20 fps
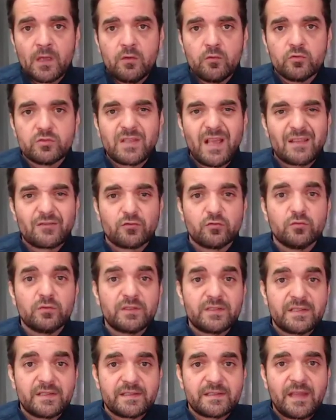Os
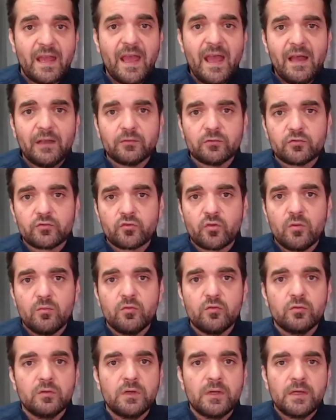assuntos externos,
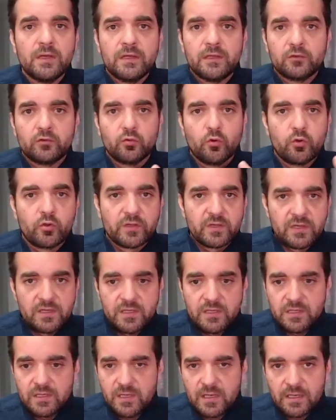como
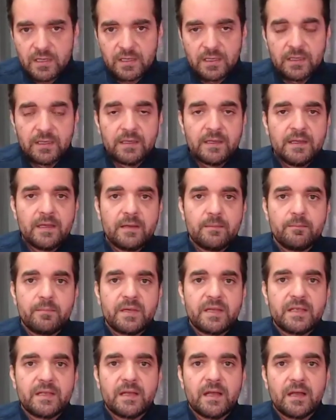Turquia,
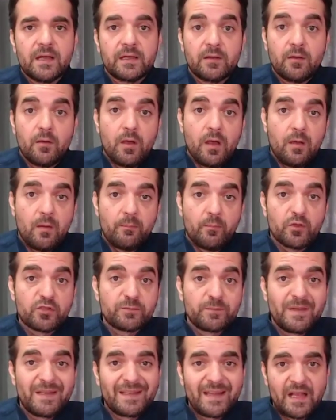briga, a
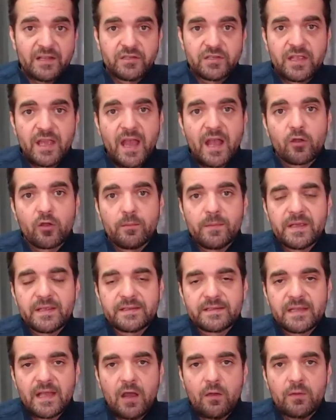possibilidade de guerra
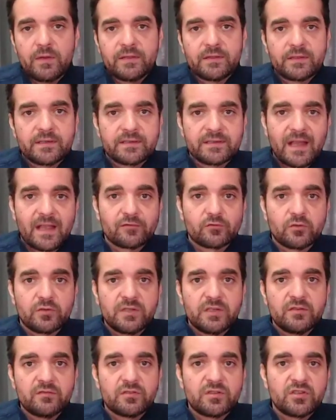comercial entre Estados
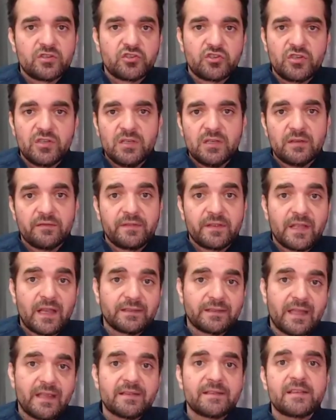Unidos e China fica
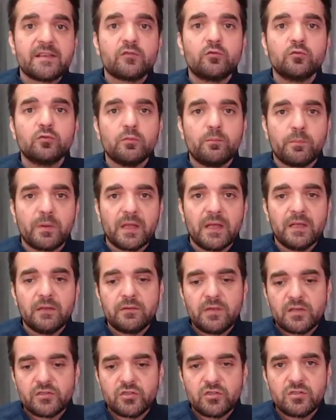até em segundo
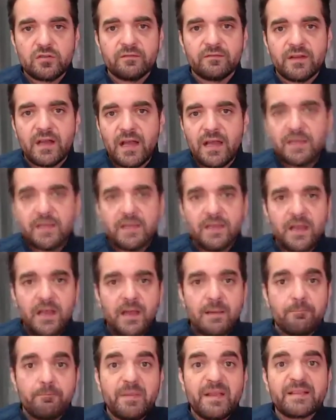plano e a gente vai
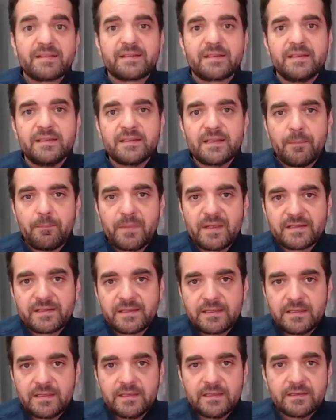pesquisa a
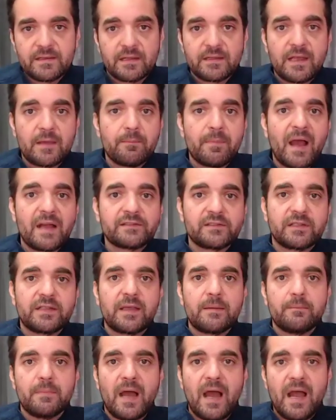pesquisa, debate a
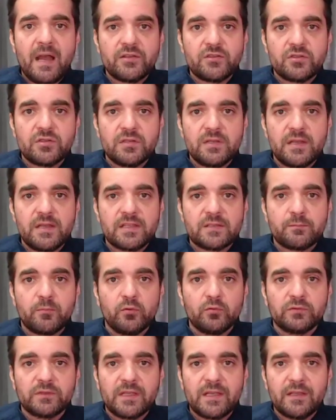debate,
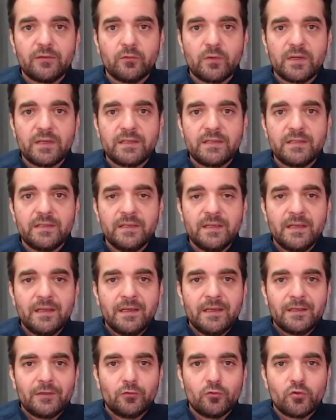respondendo aí
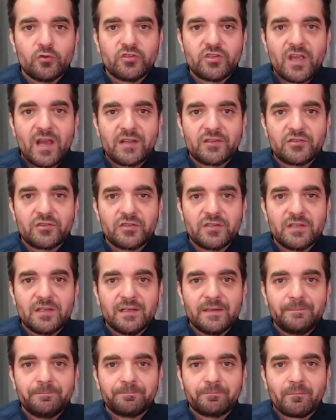no dia a
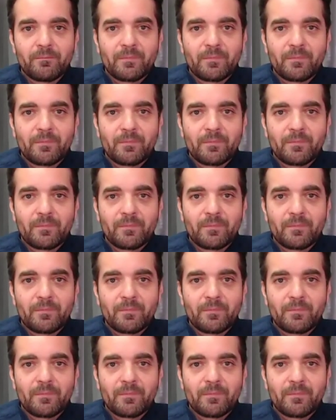dia